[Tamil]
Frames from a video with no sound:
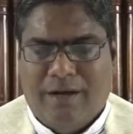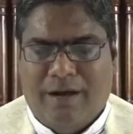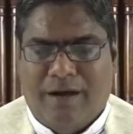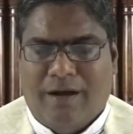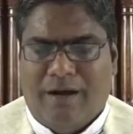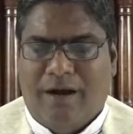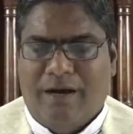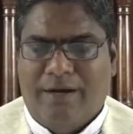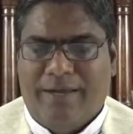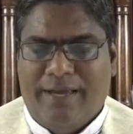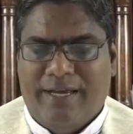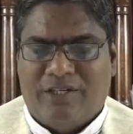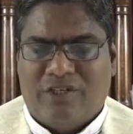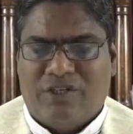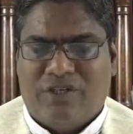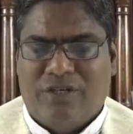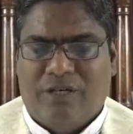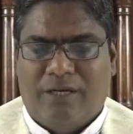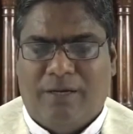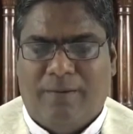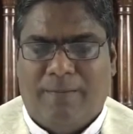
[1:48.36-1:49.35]
ஆனால்
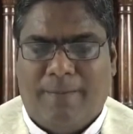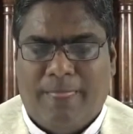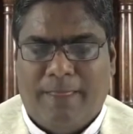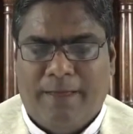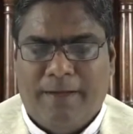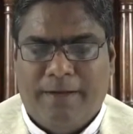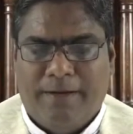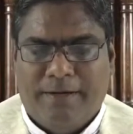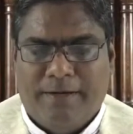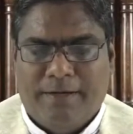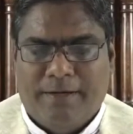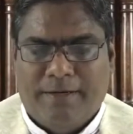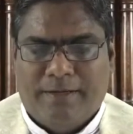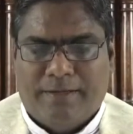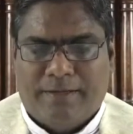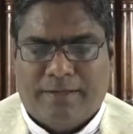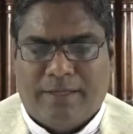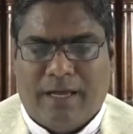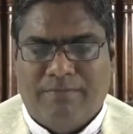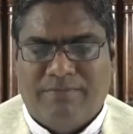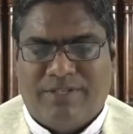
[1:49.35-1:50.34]
இயேசு
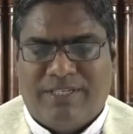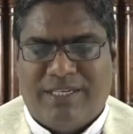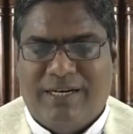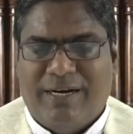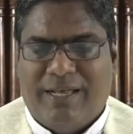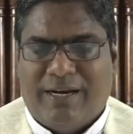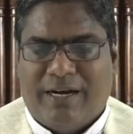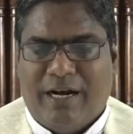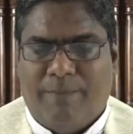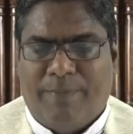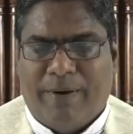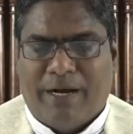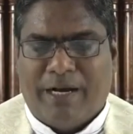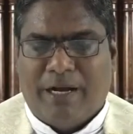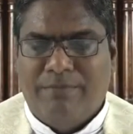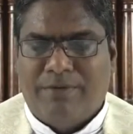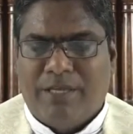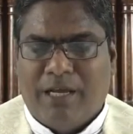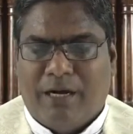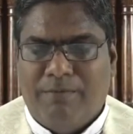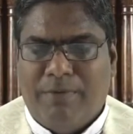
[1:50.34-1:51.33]
தம் சீடர்கள்
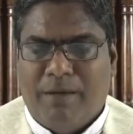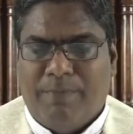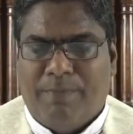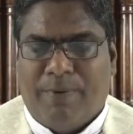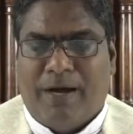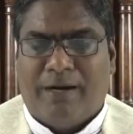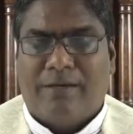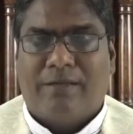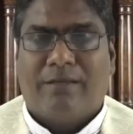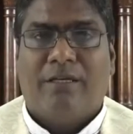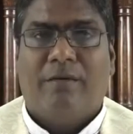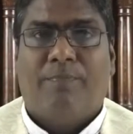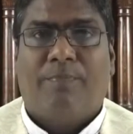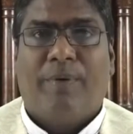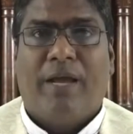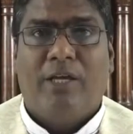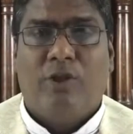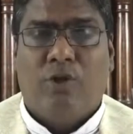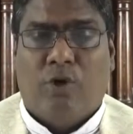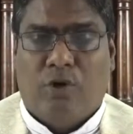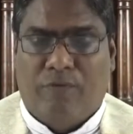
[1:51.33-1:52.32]
பக்கம் திரும்பி பார்த்து
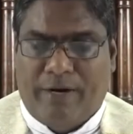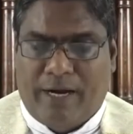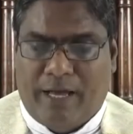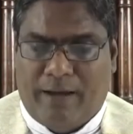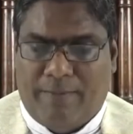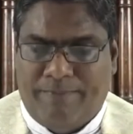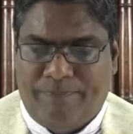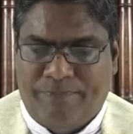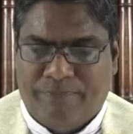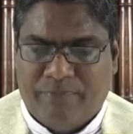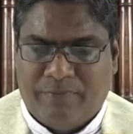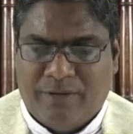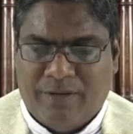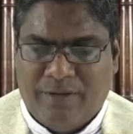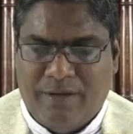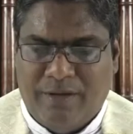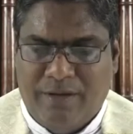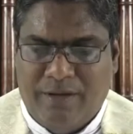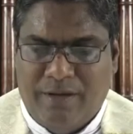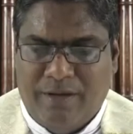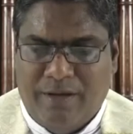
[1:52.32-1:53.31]
பேதுருவிடம்
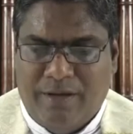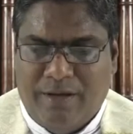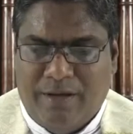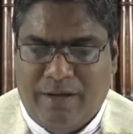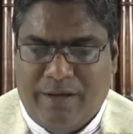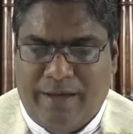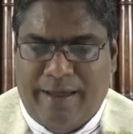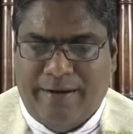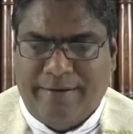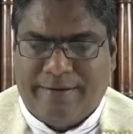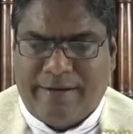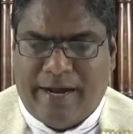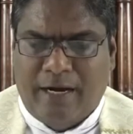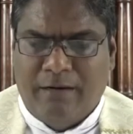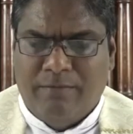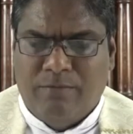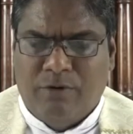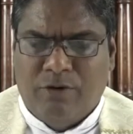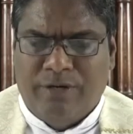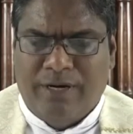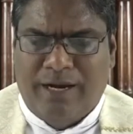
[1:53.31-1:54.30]
என்
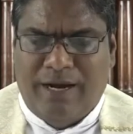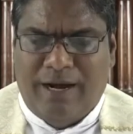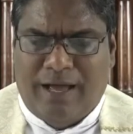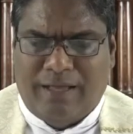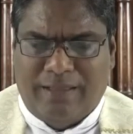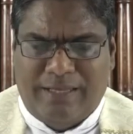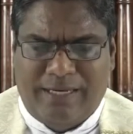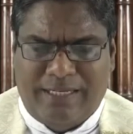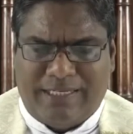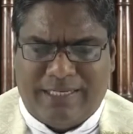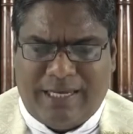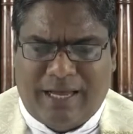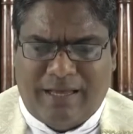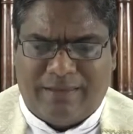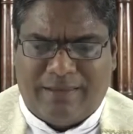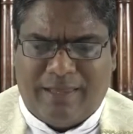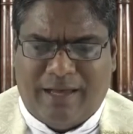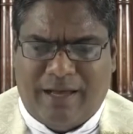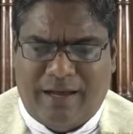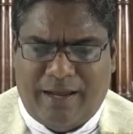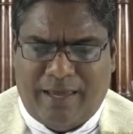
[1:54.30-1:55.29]
கண்முன் இல்லாத
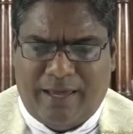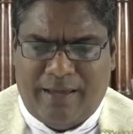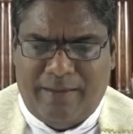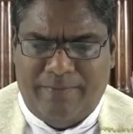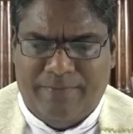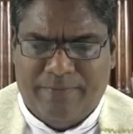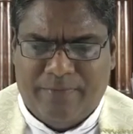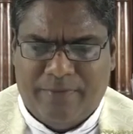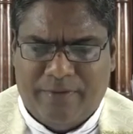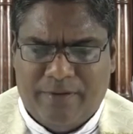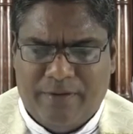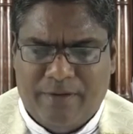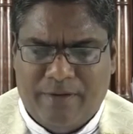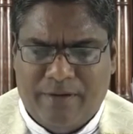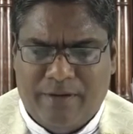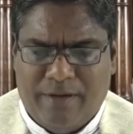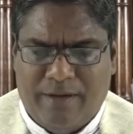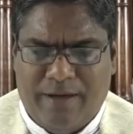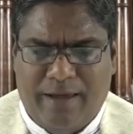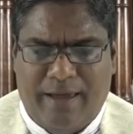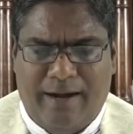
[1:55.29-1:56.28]
சாத்தானே
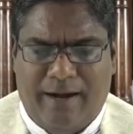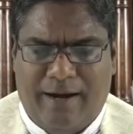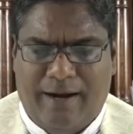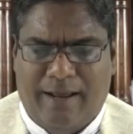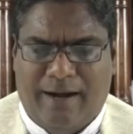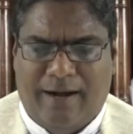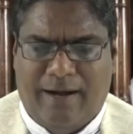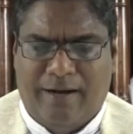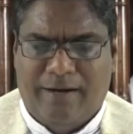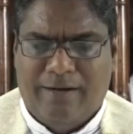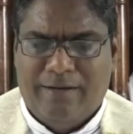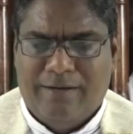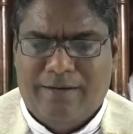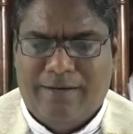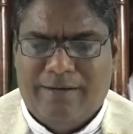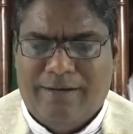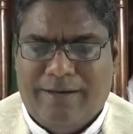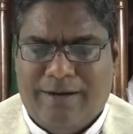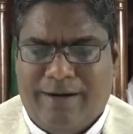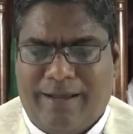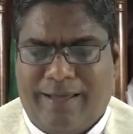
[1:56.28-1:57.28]
ஏனெனில்
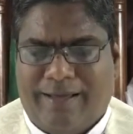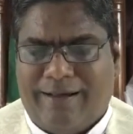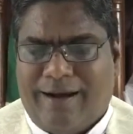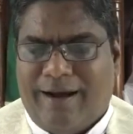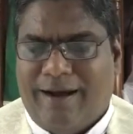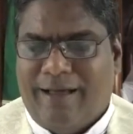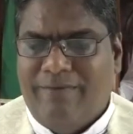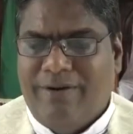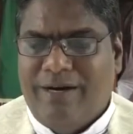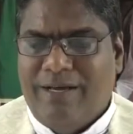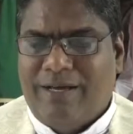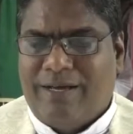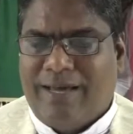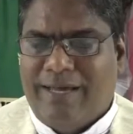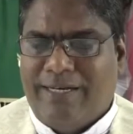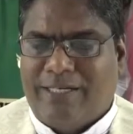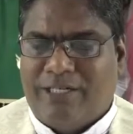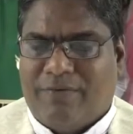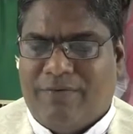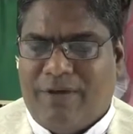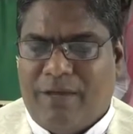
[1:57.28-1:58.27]
நீ கடவுளுக்கு
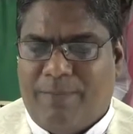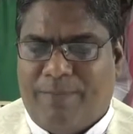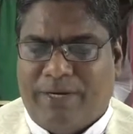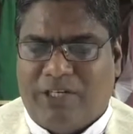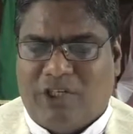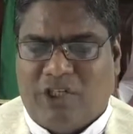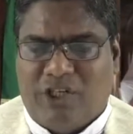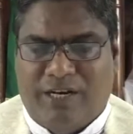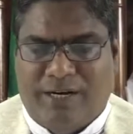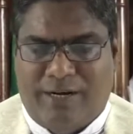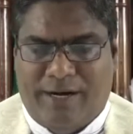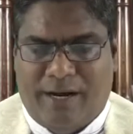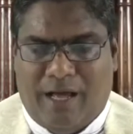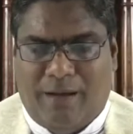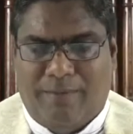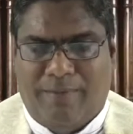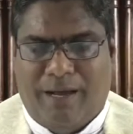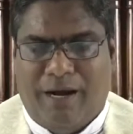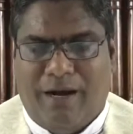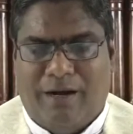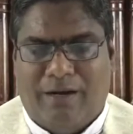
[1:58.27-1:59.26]
ஏற்றவை பற்றி
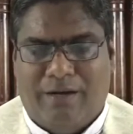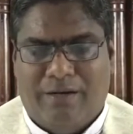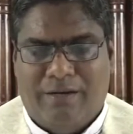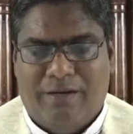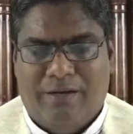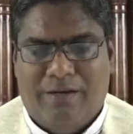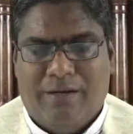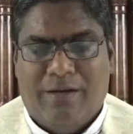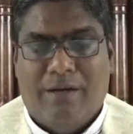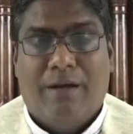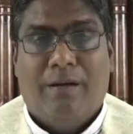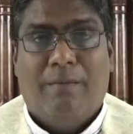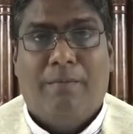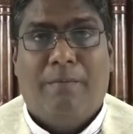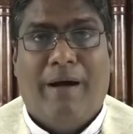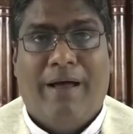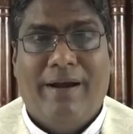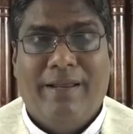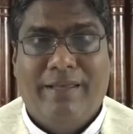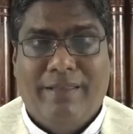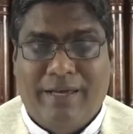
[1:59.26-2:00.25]
எண்ணாமல்
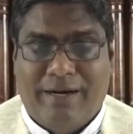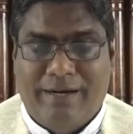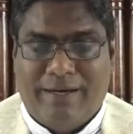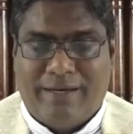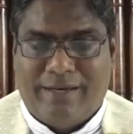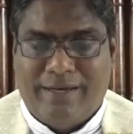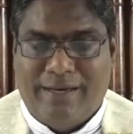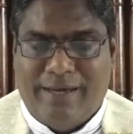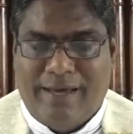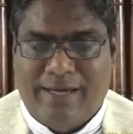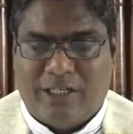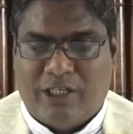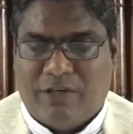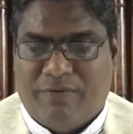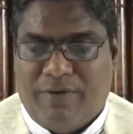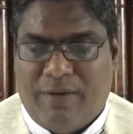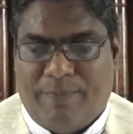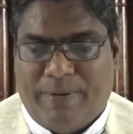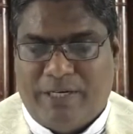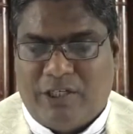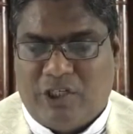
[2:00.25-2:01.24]
மனிதருக்கு
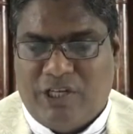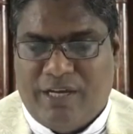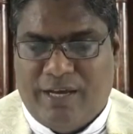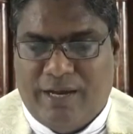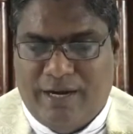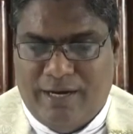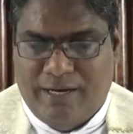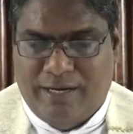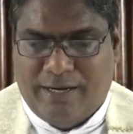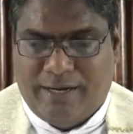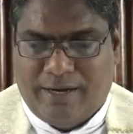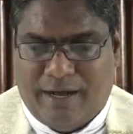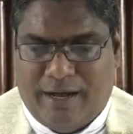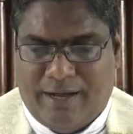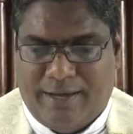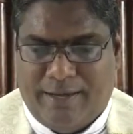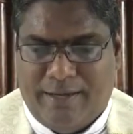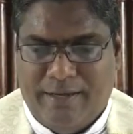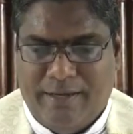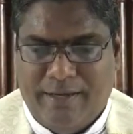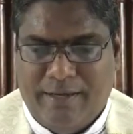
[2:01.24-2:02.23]
ஏற்றவை பற்றியே
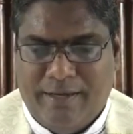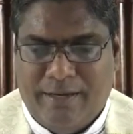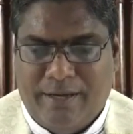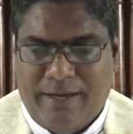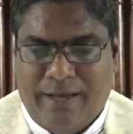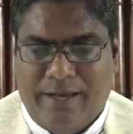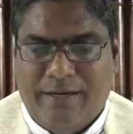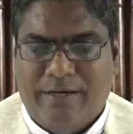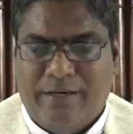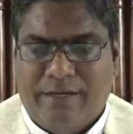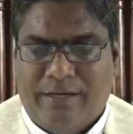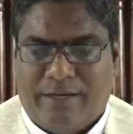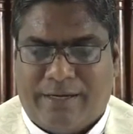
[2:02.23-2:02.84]
எண்ணுகிறாய் என்று